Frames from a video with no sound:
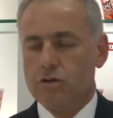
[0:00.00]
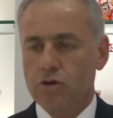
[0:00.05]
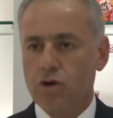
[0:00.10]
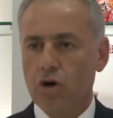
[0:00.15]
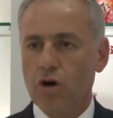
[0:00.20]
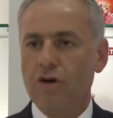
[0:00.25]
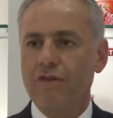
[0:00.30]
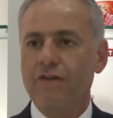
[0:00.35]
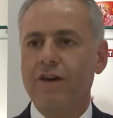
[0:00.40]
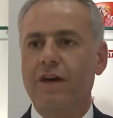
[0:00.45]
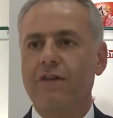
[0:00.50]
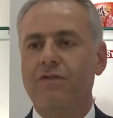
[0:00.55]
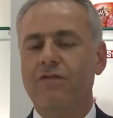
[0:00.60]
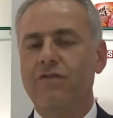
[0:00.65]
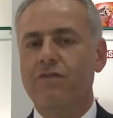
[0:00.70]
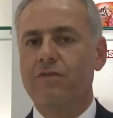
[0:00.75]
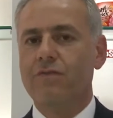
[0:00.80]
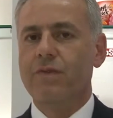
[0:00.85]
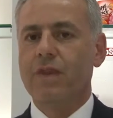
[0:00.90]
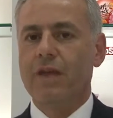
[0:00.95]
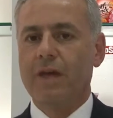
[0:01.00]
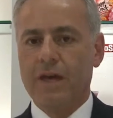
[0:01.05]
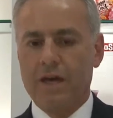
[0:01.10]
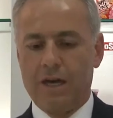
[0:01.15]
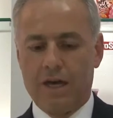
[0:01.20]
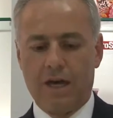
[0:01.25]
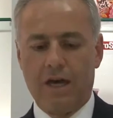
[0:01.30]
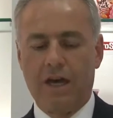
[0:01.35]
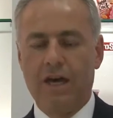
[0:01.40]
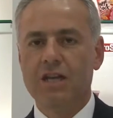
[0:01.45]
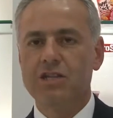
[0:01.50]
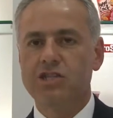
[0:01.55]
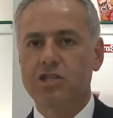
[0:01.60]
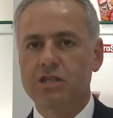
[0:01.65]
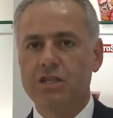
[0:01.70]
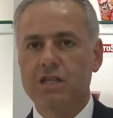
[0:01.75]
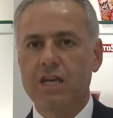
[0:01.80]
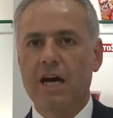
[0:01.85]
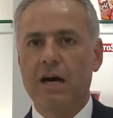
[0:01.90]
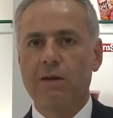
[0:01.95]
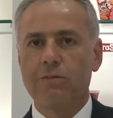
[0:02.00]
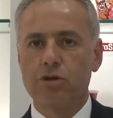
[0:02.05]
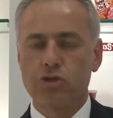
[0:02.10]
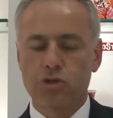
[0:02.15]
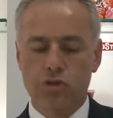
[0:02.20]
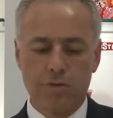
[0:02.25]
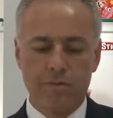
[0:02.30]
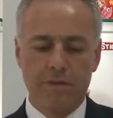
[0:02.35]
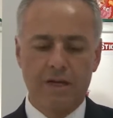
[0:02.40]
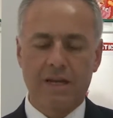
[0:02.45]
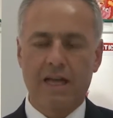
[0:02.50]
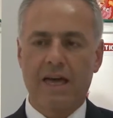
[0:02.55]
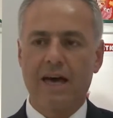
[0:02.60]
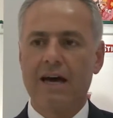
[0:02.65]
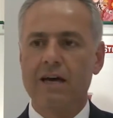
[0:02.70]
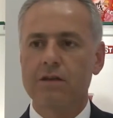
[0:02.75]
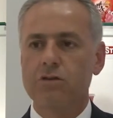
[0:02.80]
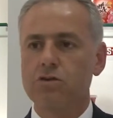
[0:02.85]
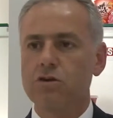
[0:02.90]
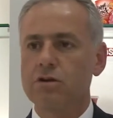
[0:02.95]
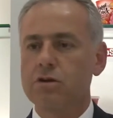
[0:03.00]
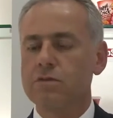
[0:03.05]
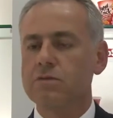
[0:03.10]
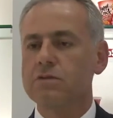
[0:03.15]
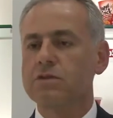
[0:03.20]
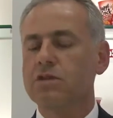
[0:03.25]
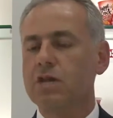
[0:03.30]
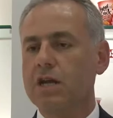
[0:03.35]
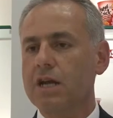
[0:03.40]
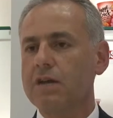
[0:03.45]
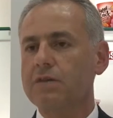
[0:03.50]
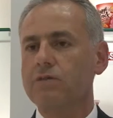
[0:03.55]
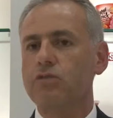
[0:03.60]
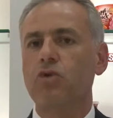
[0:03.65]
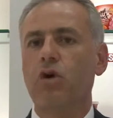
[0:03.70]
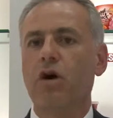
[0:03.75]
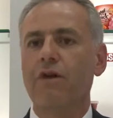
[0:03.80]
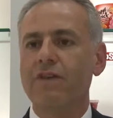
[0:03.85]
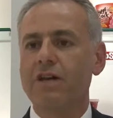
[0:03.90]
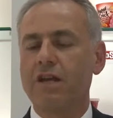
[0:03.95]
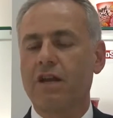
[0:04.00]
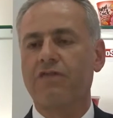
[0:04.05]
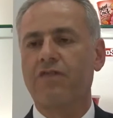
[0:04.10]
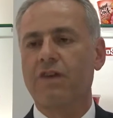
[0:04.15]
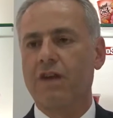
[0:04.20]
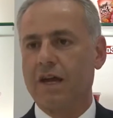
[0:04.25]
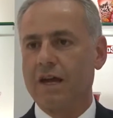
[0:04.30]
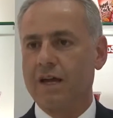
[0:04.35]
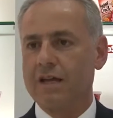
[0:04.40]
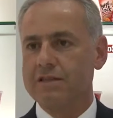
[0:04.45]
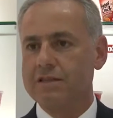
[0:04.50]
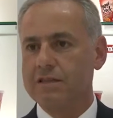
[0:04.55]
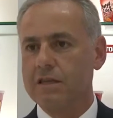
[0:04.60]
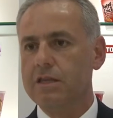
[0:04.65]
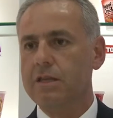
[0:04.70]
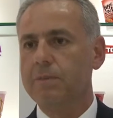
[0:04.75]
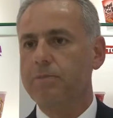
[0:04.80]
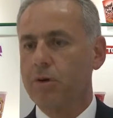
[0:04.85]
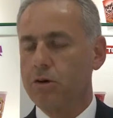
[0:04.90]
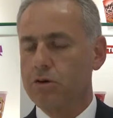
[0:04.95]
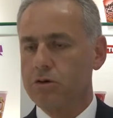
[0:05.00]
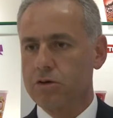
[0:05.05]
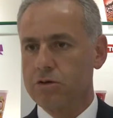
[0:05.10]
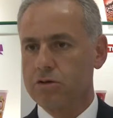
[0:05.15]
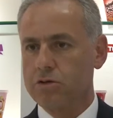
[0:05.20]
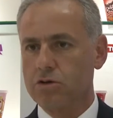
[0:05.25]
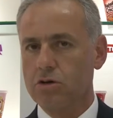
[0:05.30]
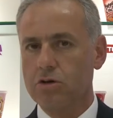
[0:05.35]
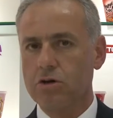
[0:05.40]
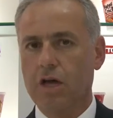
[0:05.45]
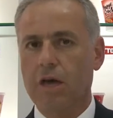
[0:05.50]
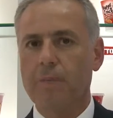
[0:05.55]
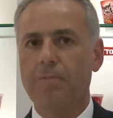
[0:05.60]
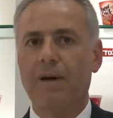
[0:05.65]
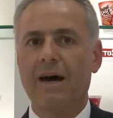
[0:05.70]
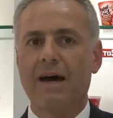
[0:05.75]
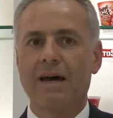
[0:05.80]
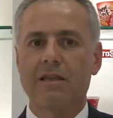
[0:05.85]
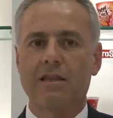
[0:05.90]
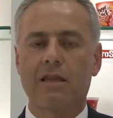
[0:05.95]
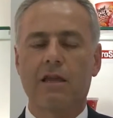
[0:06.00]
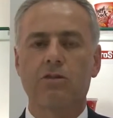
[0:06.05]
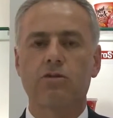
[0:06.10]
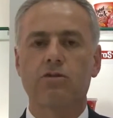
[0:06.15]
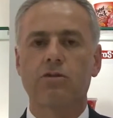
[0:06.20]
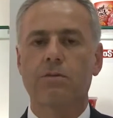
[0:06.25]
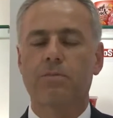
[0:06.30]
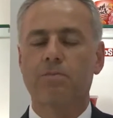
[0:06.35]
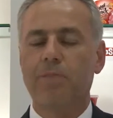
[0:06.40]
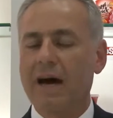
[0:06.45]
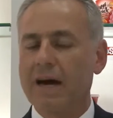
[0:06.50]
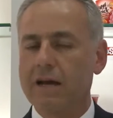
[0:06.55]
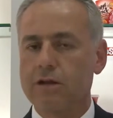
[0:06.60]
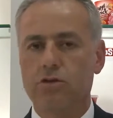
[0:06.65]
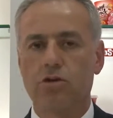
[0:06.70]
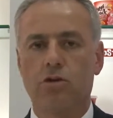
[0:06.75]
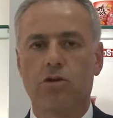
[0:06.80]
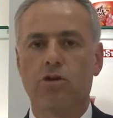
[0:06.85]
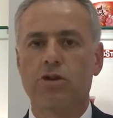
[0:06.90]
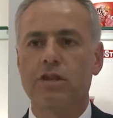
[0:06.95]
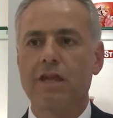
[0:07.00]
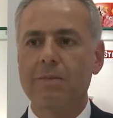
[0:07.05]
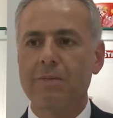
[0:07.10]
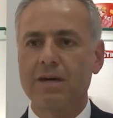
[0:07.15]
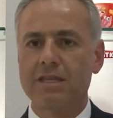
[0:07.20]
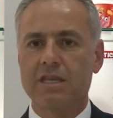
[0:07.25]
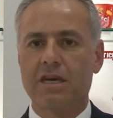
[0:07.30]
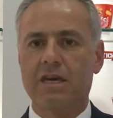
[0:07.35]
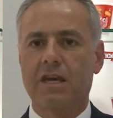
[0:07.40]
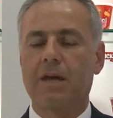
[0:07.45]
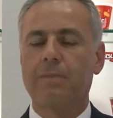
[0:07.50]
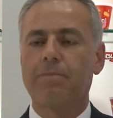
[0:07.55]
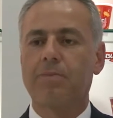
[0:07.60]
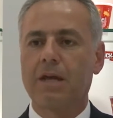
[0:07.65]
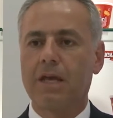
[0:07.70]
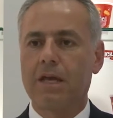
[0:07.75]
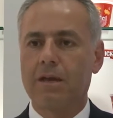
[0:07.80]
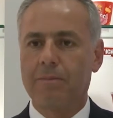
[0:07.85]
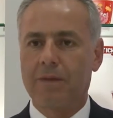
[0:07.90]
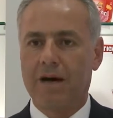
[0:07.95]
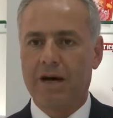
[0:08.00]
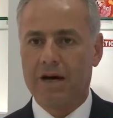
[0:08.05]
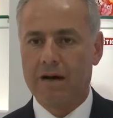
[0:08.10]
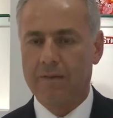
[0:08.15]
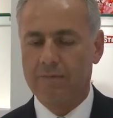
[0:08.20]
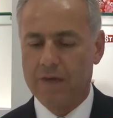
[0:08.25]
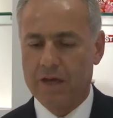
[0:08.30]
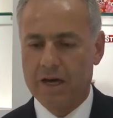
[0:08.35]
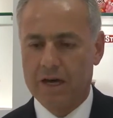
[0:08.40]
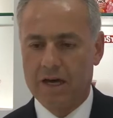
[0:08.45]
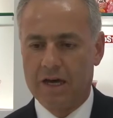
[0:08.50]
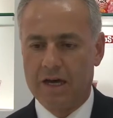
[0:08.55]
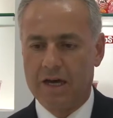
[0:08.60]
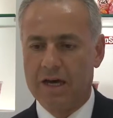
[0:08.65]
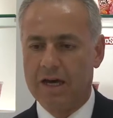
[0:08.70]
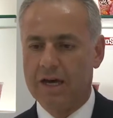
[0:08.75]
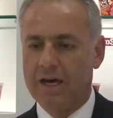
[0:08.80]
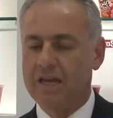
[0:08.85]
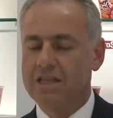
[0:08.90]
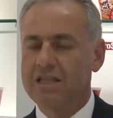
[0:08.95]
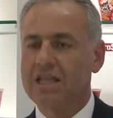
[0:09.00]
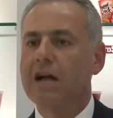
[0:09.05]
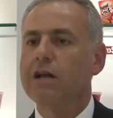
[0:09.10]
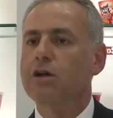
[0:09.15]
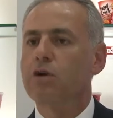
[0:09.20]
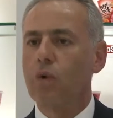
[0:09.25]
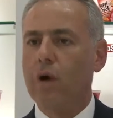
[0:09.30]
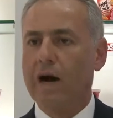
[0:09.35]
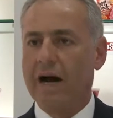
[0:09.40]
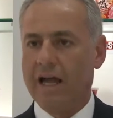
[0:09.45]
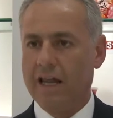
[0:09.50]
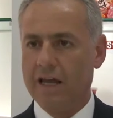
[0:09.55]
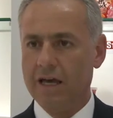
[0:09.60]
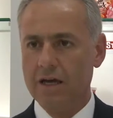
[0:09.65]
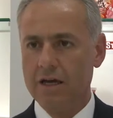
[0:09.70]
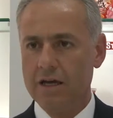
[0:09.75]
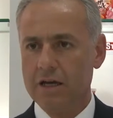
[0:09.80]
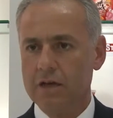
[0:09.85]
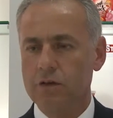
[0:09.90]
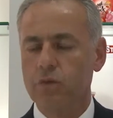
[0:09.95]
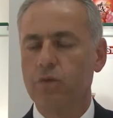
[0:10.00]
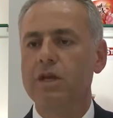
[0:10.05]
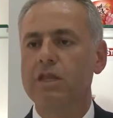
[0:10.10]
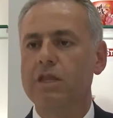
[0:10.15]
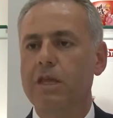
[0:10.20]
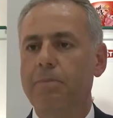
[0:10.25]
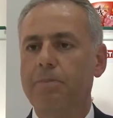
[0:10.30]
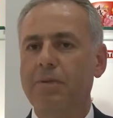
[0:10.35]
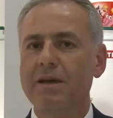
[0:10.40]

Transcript: dove eh, escitiamo sul mercato tre nuove referenze di prodotto che partano, partono da materia prima eh, tal quale, quindi